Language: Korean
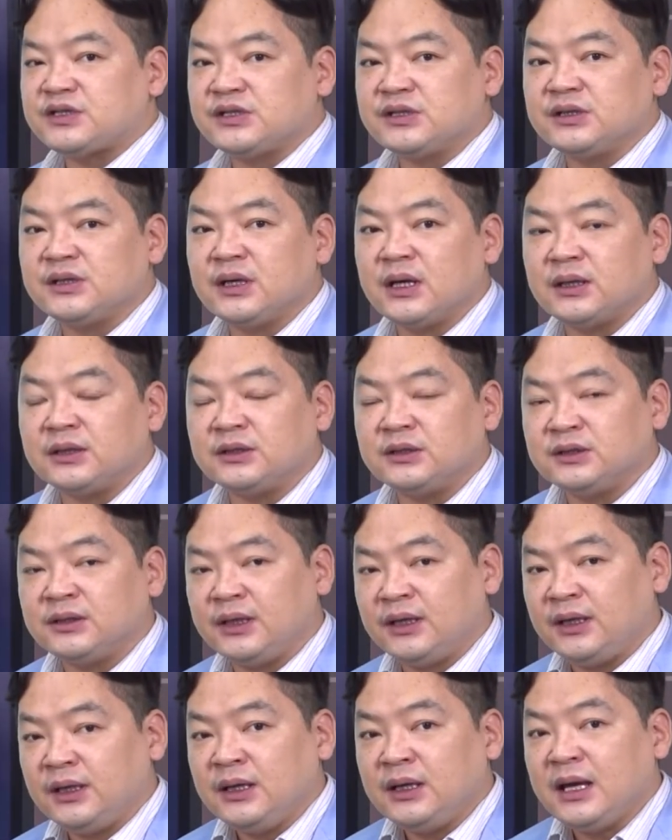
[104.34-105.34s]

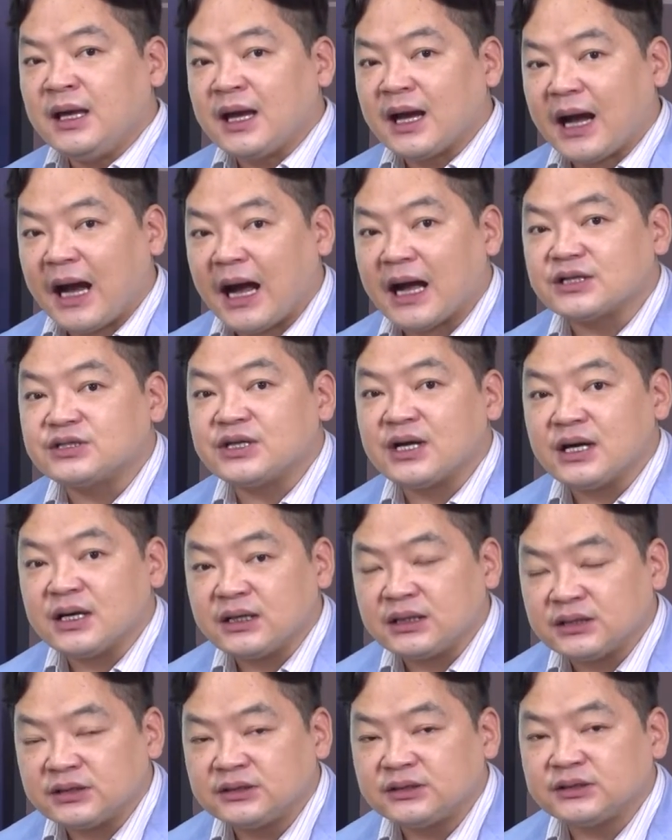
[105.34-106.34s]
증가하는데
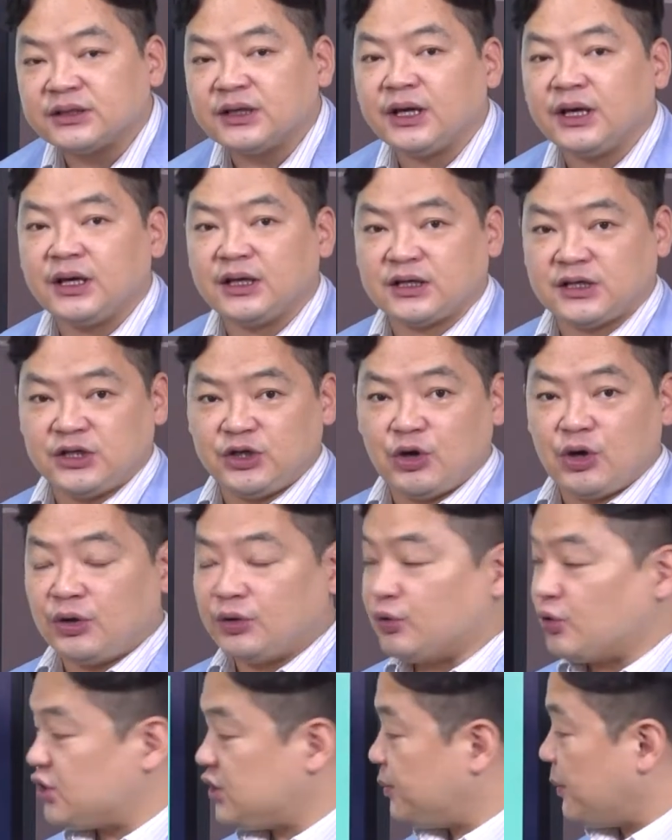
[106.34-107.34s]
가장 크게
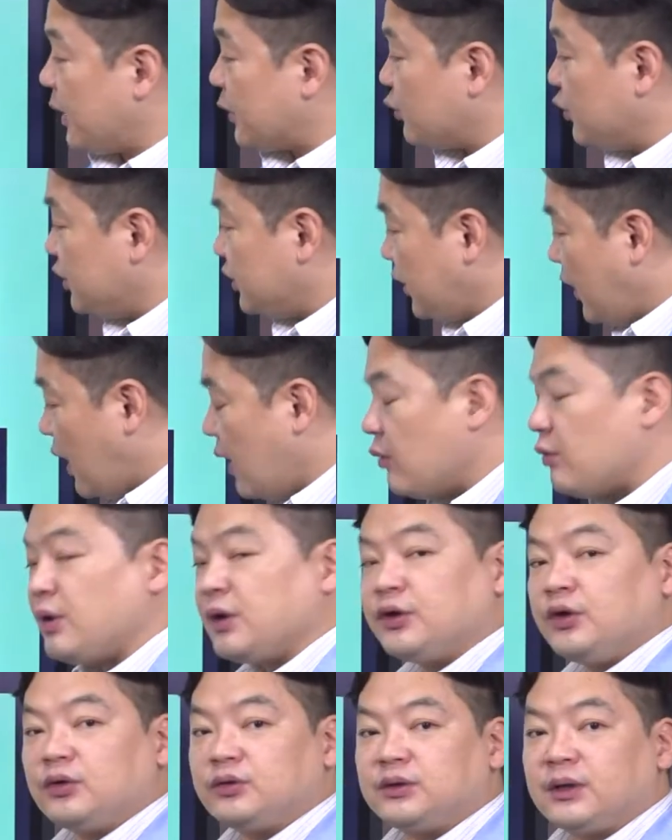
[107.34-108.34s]
기여한 것이 바로 이
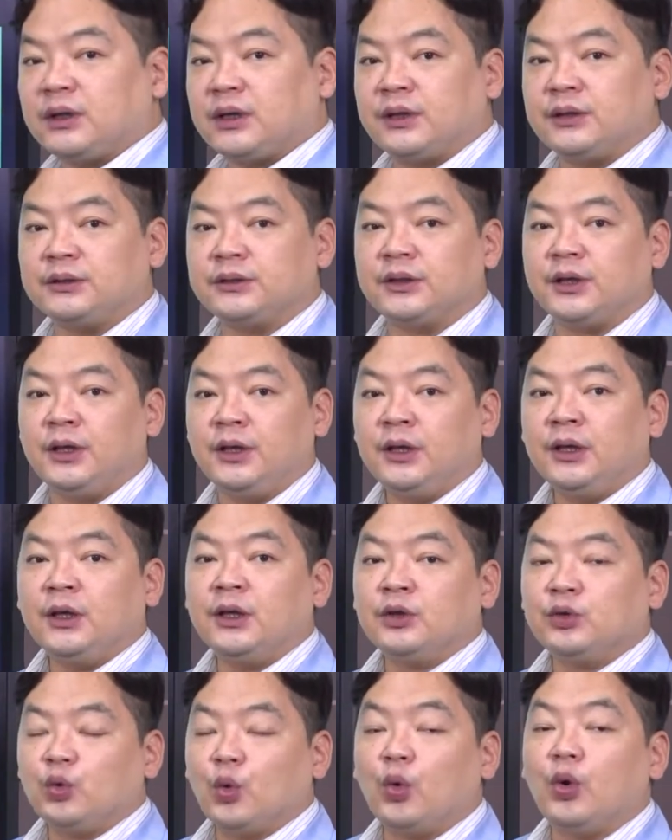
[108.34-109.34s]
태양광이었다라는 게
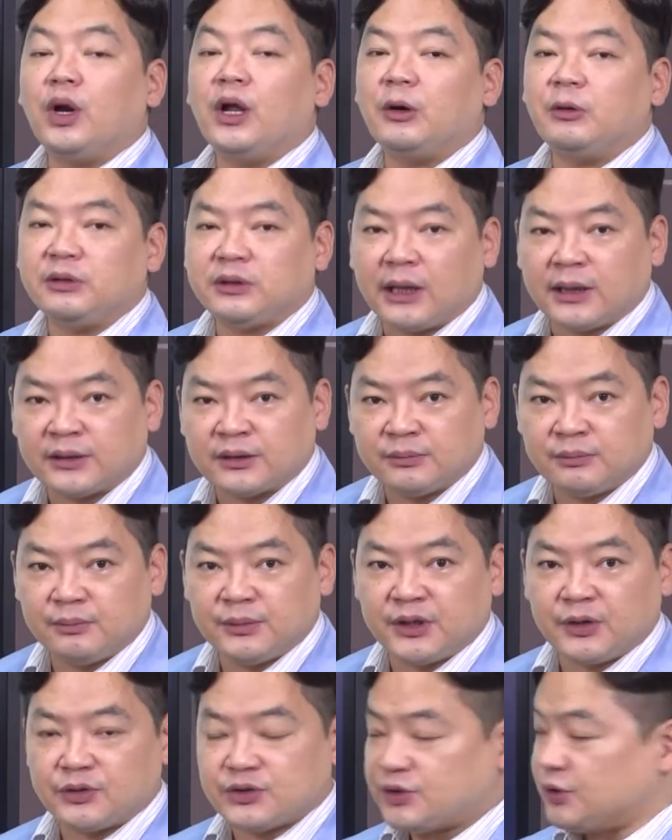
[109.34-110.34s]
놀라울
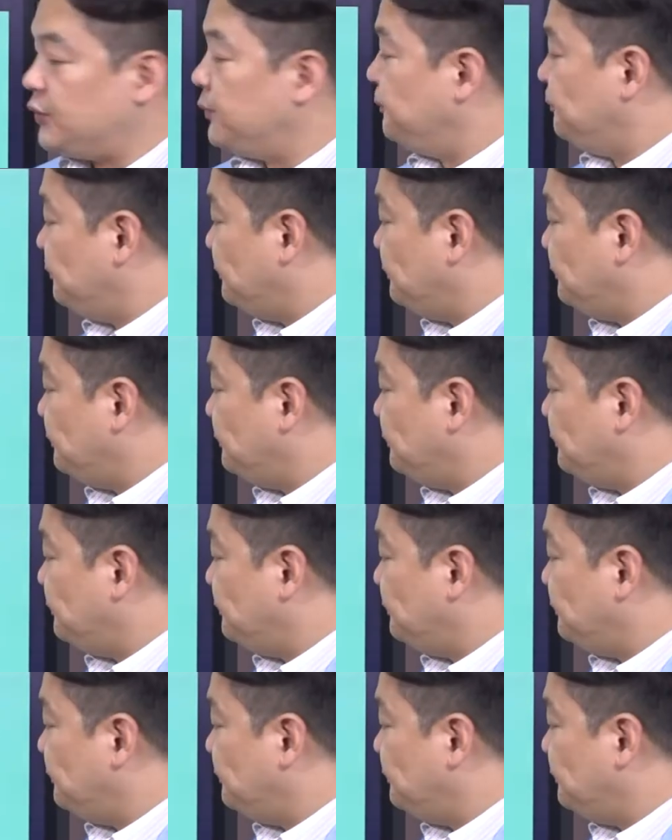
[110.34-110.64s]
다름인 거죠.